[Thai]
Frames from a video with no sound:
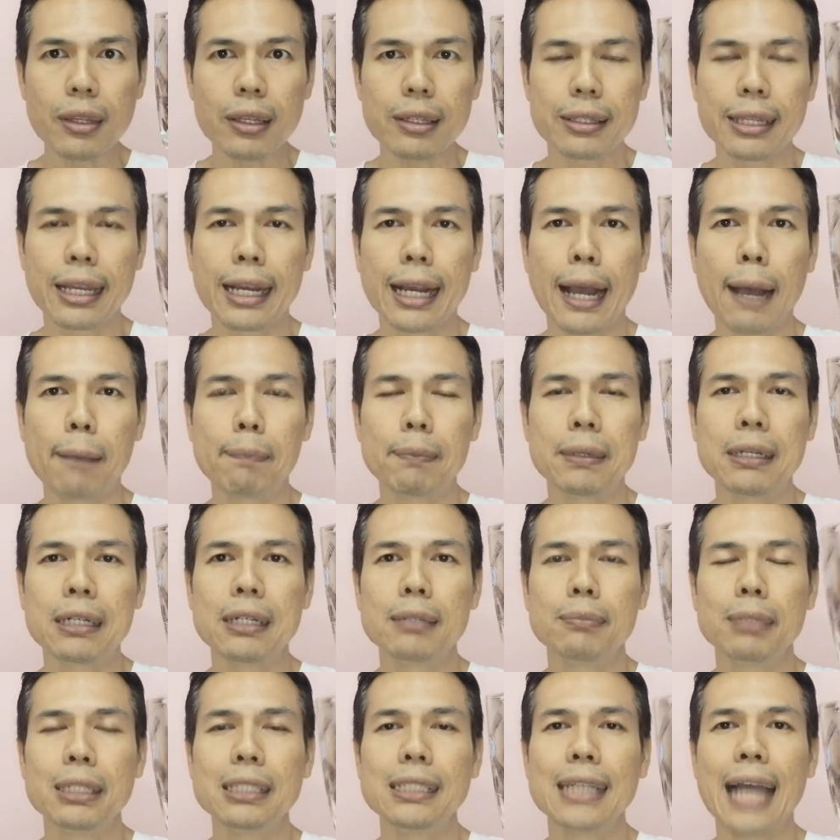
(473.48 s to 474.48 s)
เนี่ยครับมื้อ
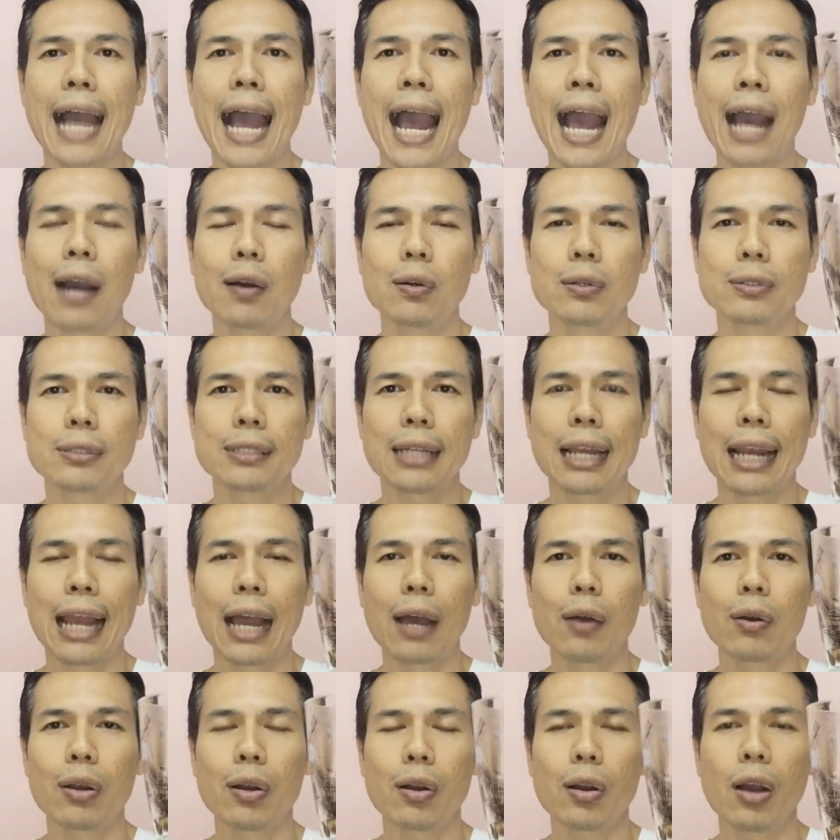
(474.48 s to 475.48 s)
มื้อเช้าเสร็จ
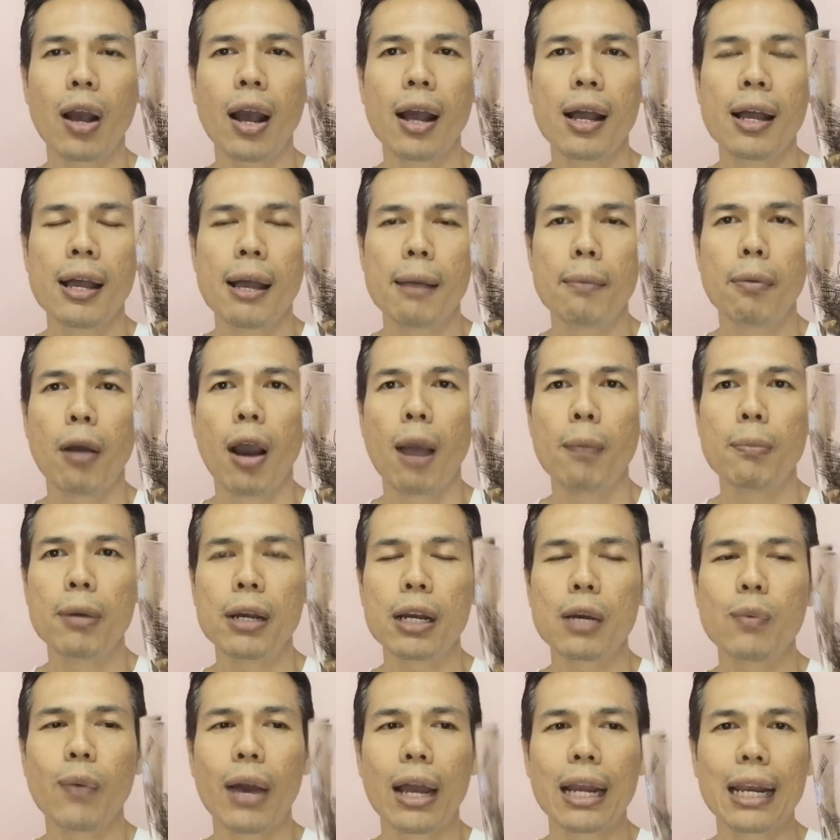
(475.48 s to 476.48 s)
แล้วเราก็พอมื้
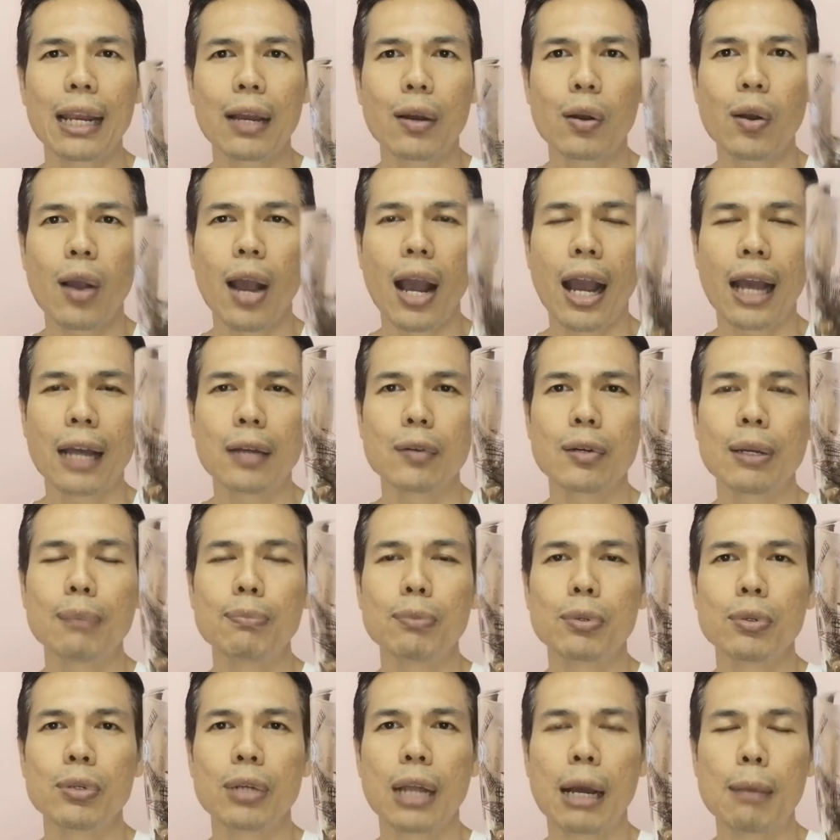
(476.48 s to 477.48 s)
อกลางวันเราก็เอา
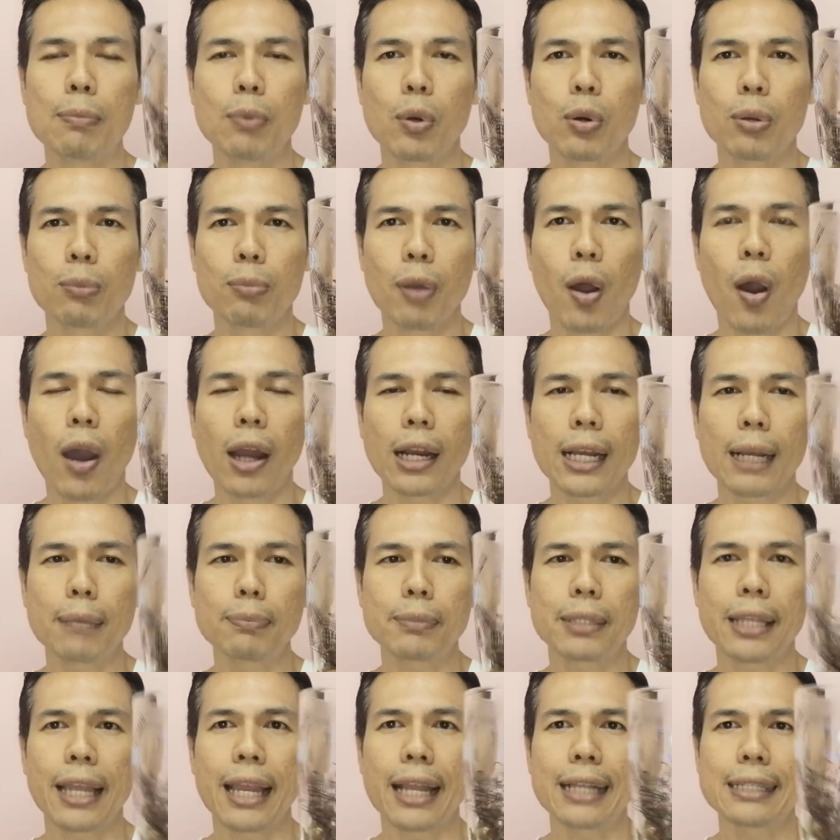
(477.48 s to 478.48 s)
น้ำน้ำร้อนครั
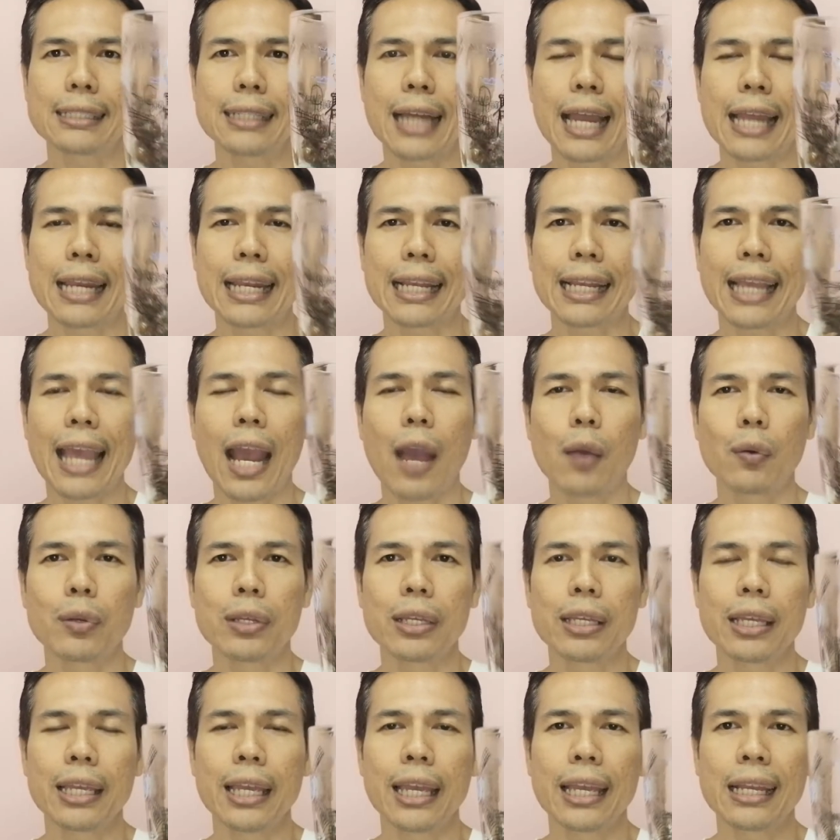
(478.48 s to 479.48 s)
บเทใส่ในแก้ว
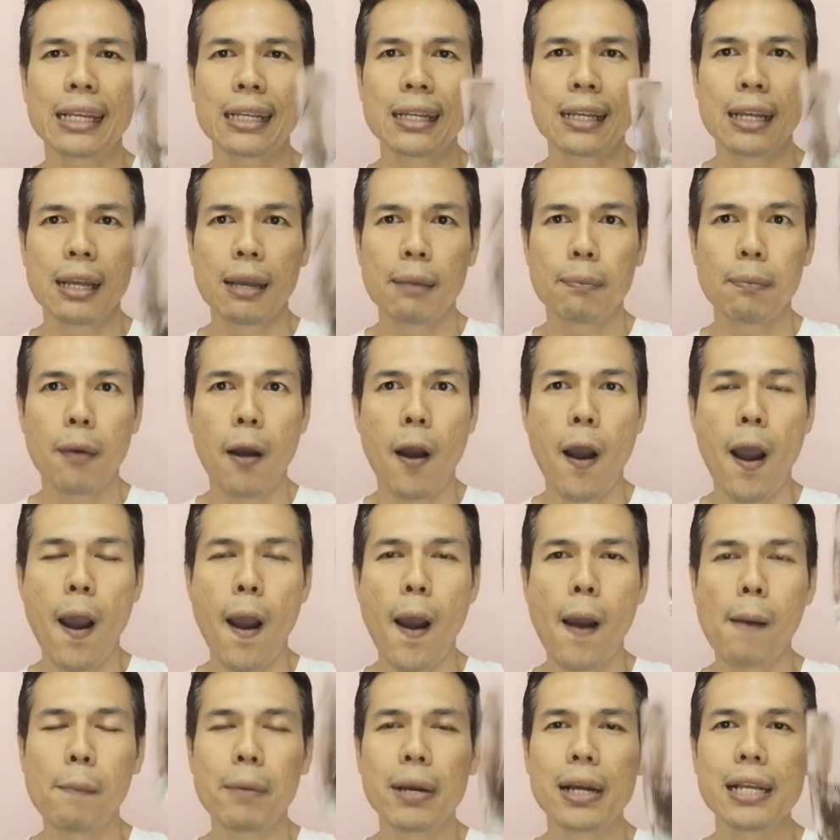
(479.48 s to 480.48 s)
นี้อีกพอ
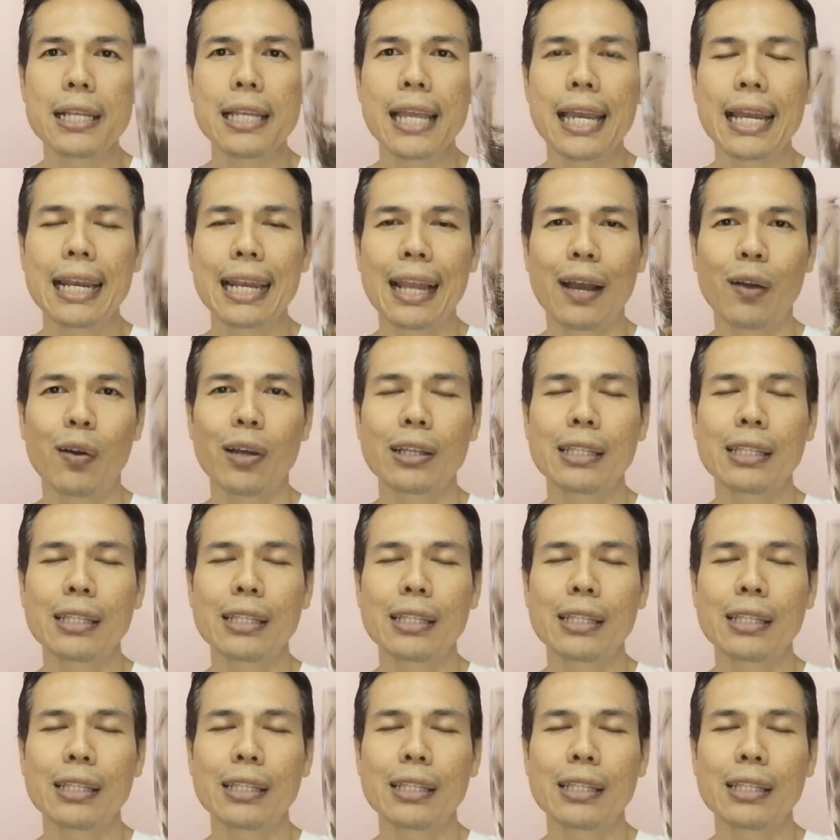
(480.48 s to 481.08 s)
มื้อเย็นเราก็